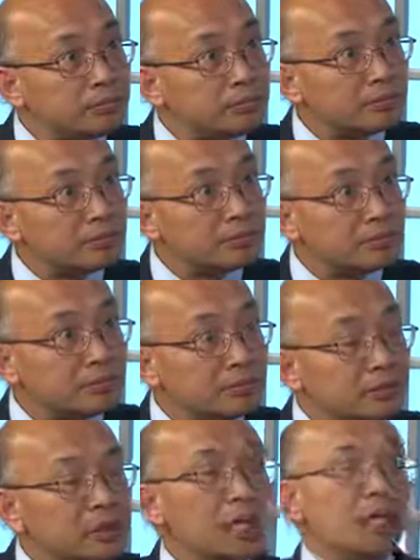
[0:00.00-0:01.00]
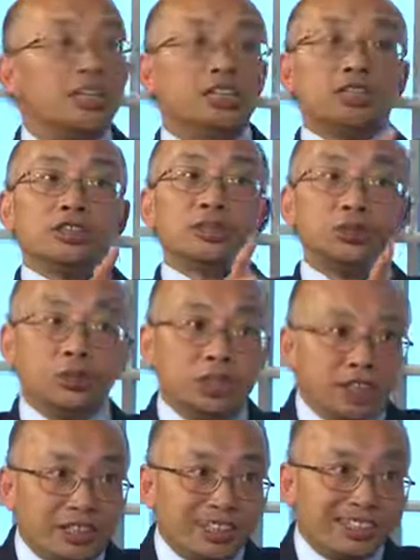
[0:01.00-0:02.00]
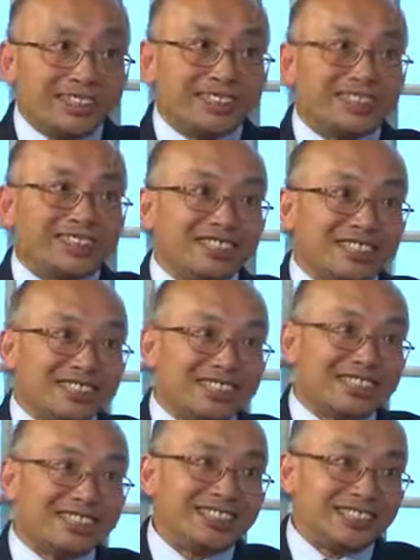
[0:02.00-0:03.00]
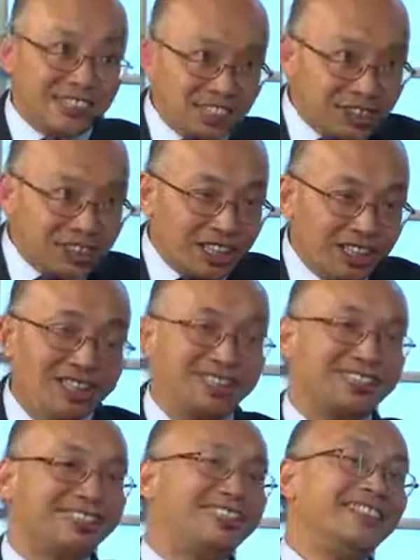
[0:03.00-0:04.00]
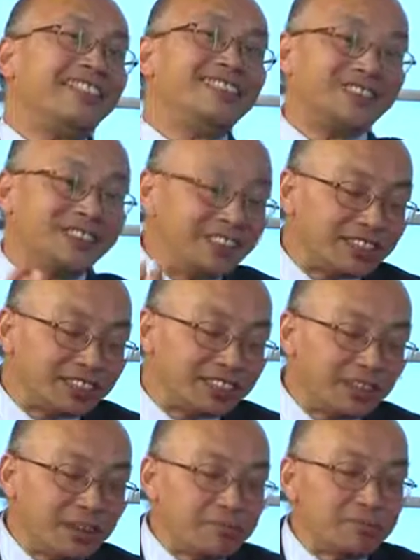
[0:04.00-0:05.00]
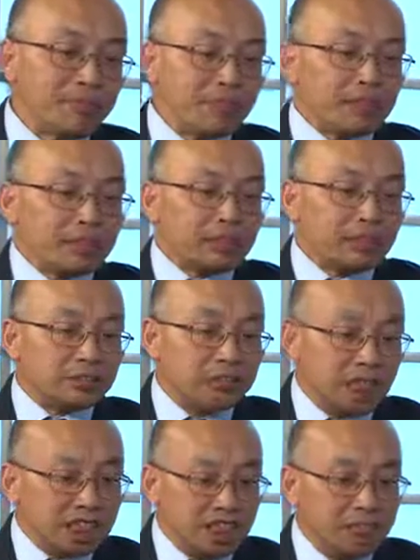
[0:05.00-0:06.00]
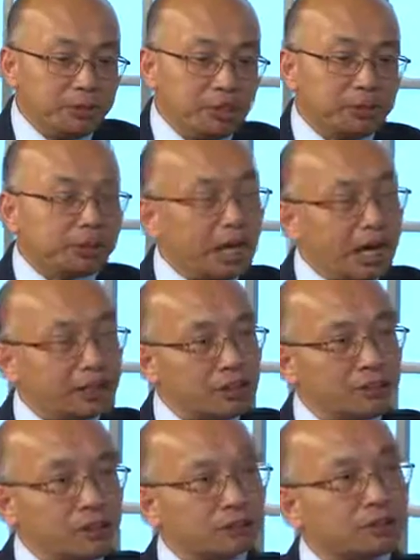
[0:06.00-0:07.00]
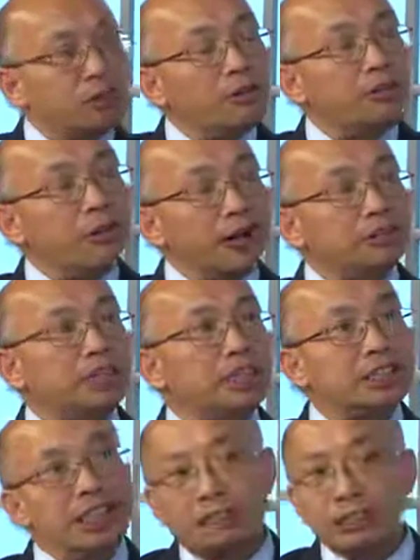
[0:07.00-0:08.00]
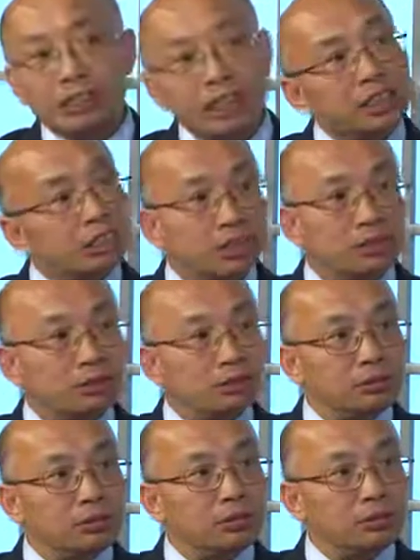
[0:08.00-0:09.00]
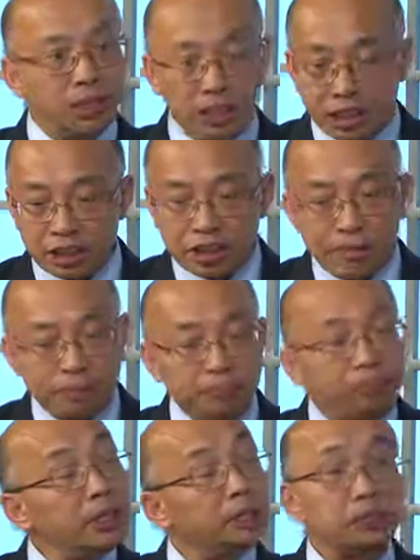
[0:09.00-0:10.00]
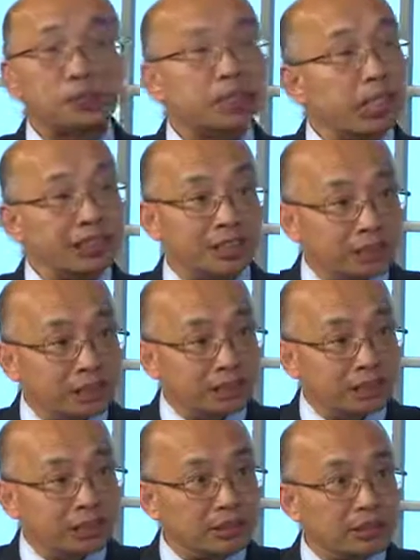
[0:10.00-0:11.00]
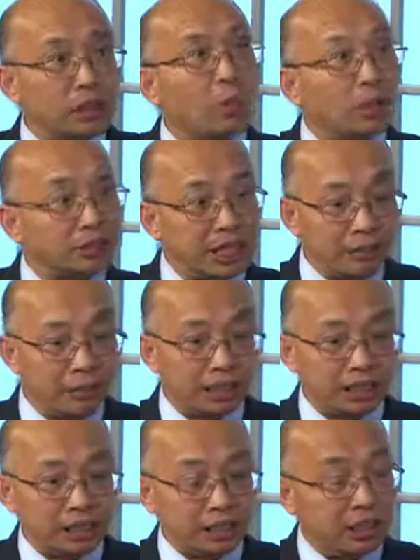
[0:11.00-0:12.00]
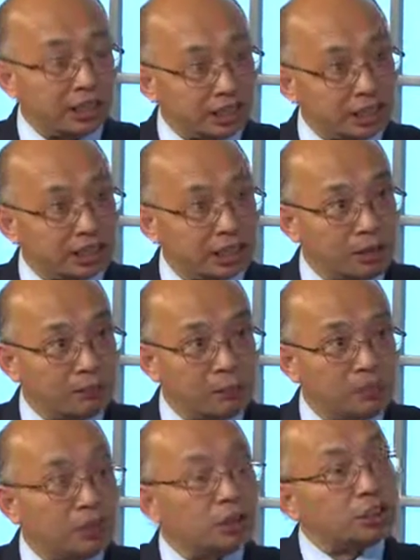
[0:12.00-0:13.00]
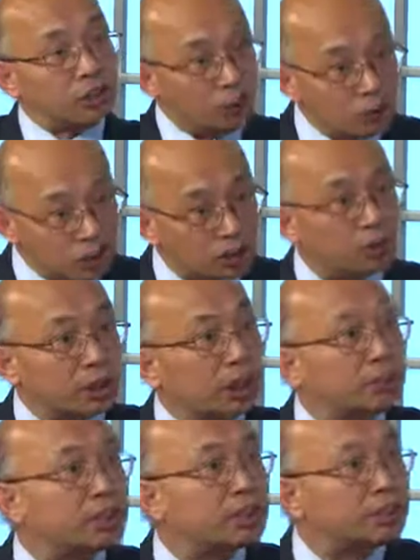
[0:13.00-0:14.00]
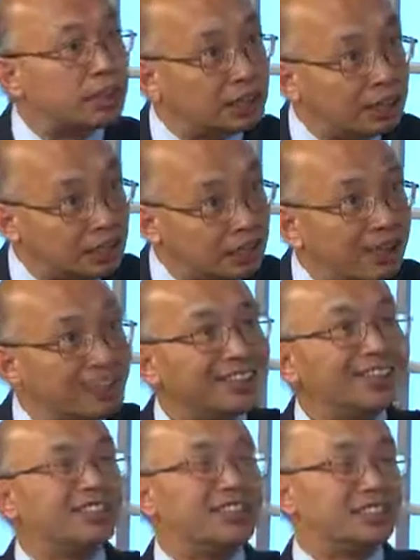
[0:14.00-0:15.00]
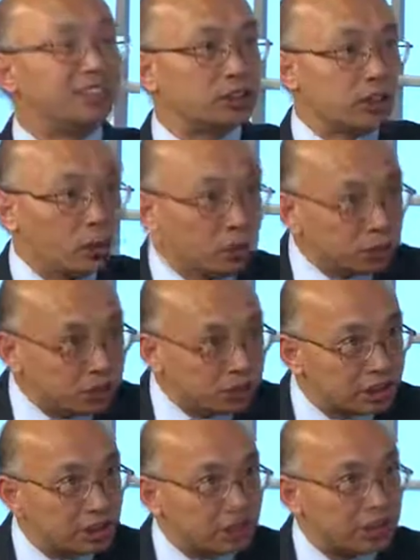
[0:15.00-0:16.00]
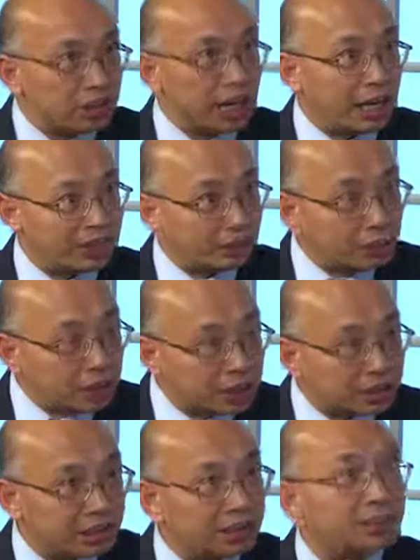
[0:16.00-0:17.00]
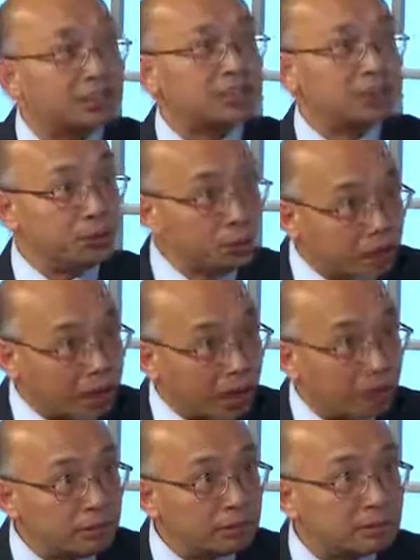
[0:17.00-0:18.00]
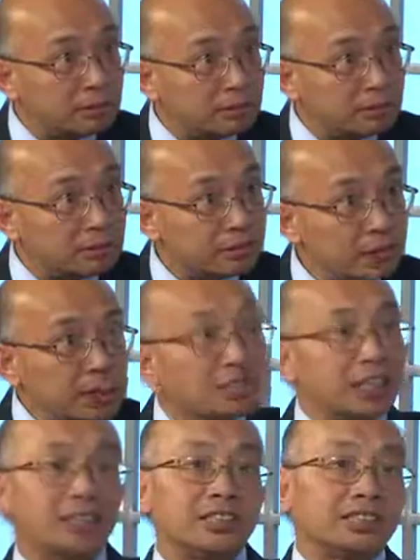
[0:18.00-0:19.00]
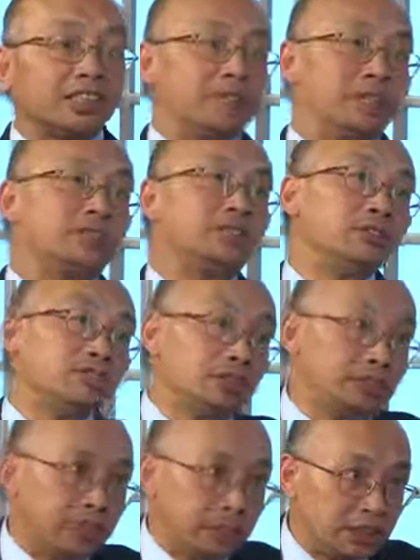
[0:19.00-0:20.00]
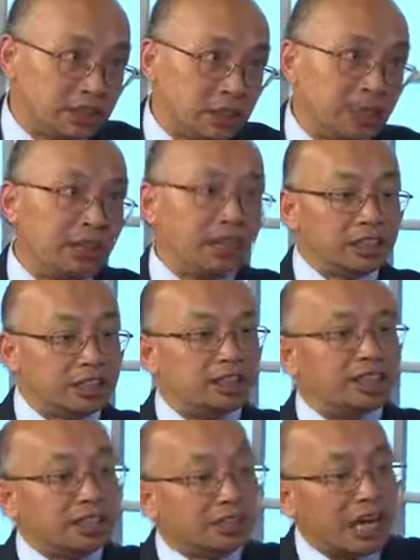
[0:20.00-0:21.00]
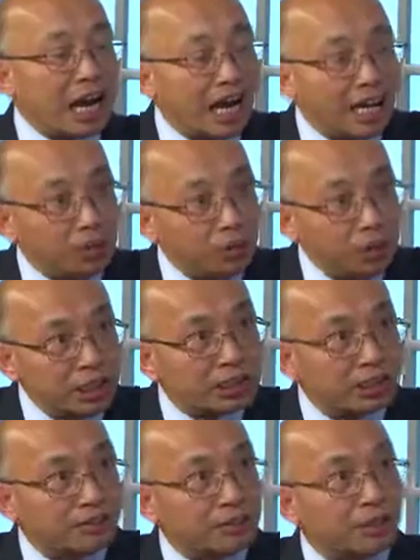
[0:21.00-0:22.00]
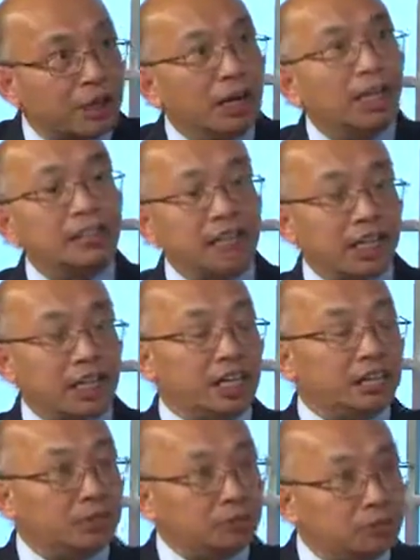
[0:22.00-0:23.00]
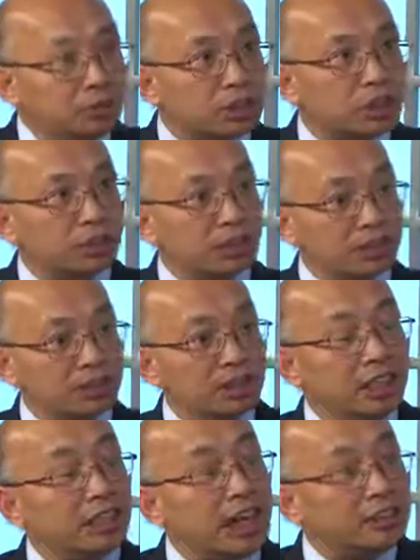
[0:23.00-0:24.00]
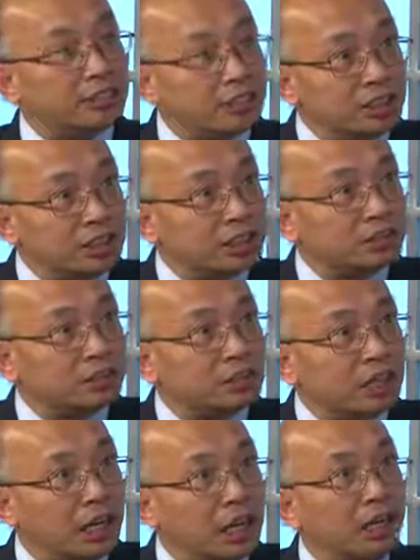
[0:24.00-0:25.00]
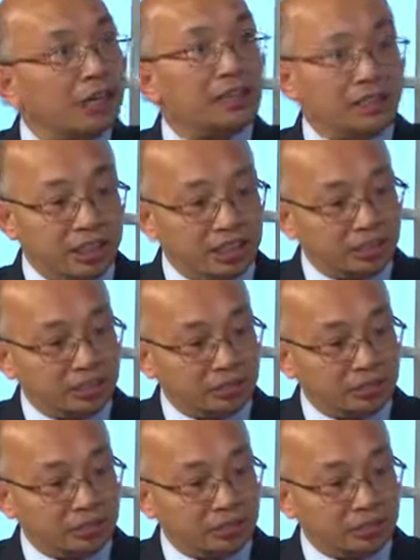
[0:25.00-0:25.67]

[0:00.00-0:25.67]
但是问题是这样，所以你说，您，所以就是说，那个移民局的 argument 就是说，法律上讲的非常清楚，你这个钱必须是 at risk。我才会审核你这个项目，同时我才会审核你这个投资人的 at risk 的这张绿卡。但是这里面就有一个问题了，既然是 high risk 的话，那也有可能你拿到临时绿卡，你